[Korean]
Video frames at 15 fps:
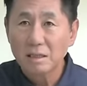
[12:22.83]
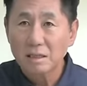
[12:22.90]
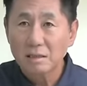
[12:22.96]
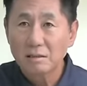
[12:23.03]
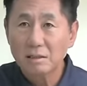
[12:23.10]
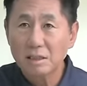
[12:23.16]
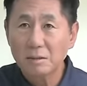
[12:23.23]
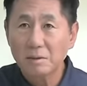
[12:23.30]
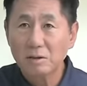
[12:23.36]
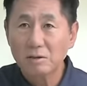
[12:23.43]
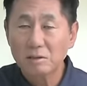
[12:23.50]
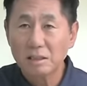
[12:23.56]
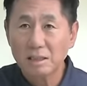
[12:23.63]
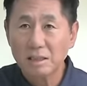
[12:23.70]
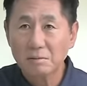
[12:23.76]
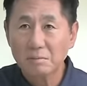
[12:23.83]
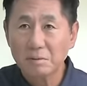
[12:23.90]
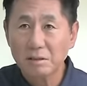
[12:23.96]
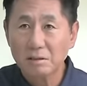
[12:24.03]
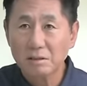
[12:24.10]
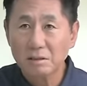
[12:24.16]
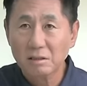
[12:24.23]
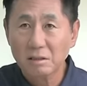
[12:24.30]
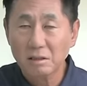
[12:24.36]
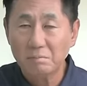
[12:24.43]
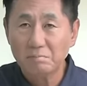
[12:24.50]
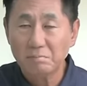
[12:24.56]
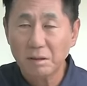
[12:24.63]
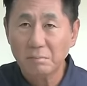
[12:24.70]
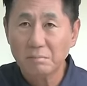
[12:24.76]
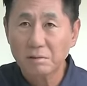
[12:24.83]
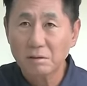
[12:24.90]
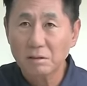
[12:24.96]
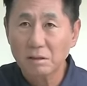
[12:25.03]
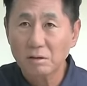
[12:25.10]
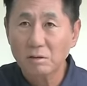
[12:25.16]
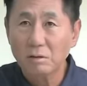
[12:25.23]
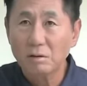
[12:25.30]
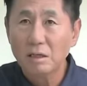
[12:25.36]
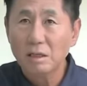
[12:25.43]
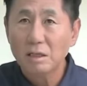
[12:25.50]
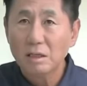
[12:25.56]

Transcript: 그것이 바로 최상병 특검법 그리고